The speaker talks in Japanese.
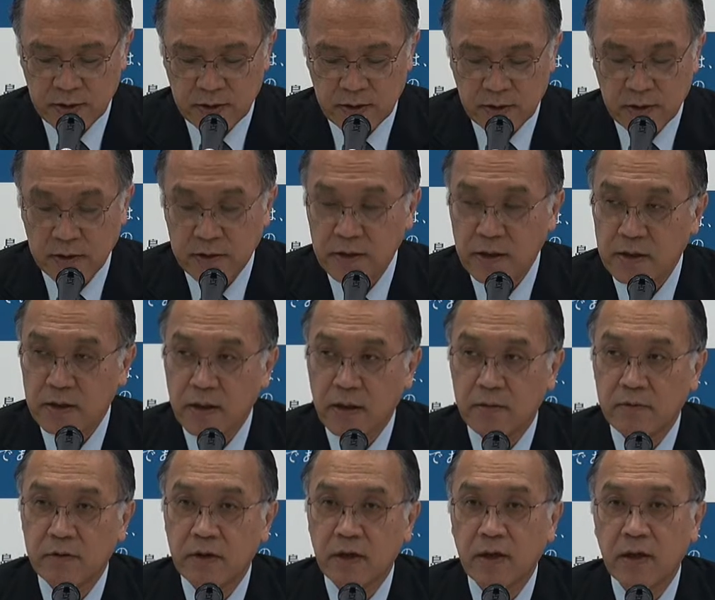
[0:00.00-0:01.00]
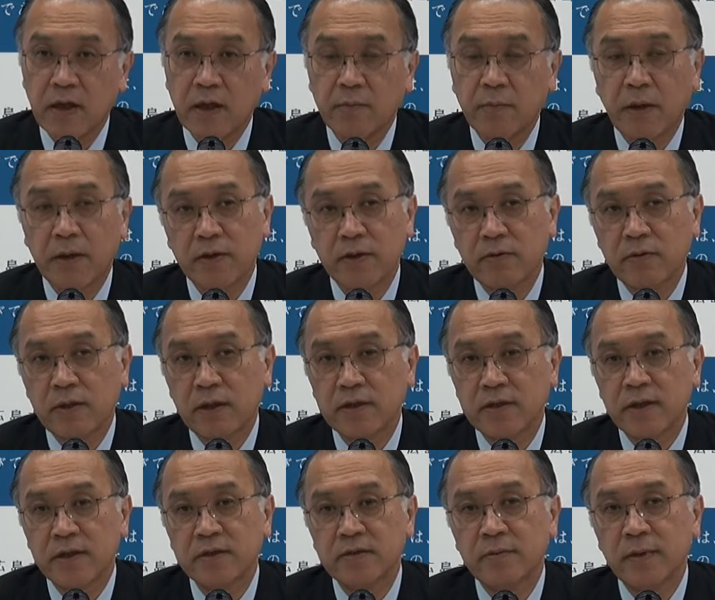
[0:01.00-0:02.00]
え全学でまあ評価
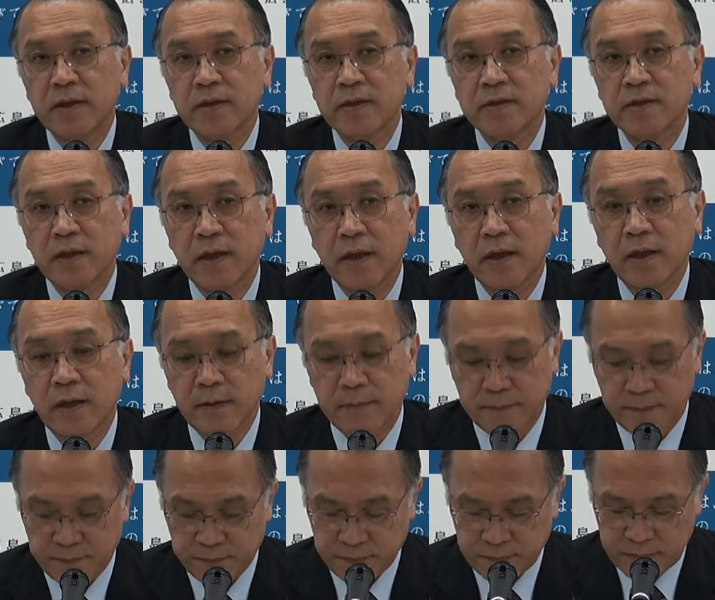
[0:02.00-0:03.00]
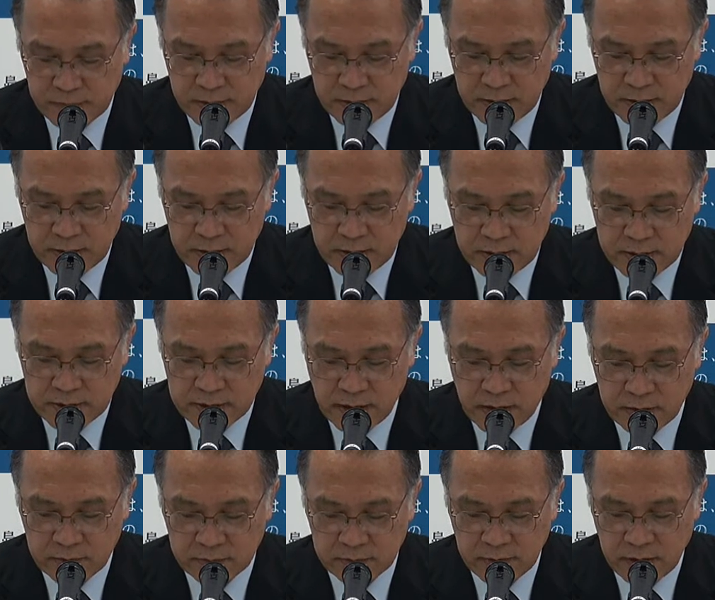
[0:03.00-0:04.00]
いたしまして
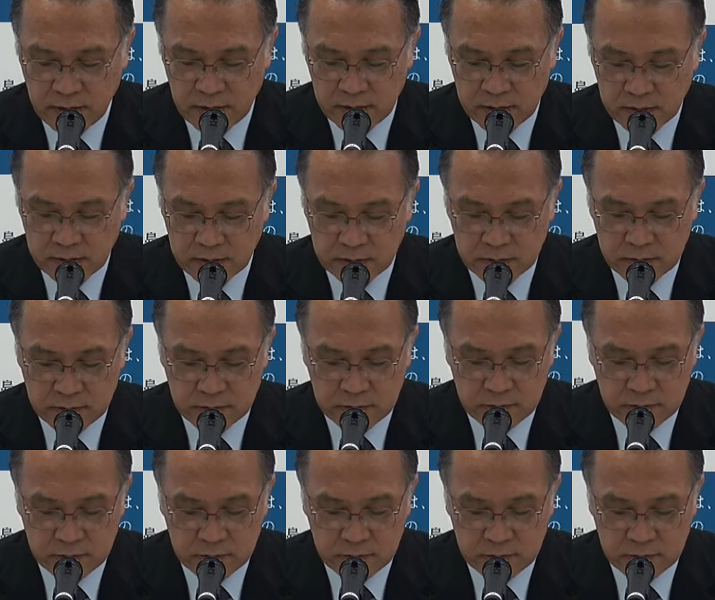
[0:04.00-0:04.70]
昨年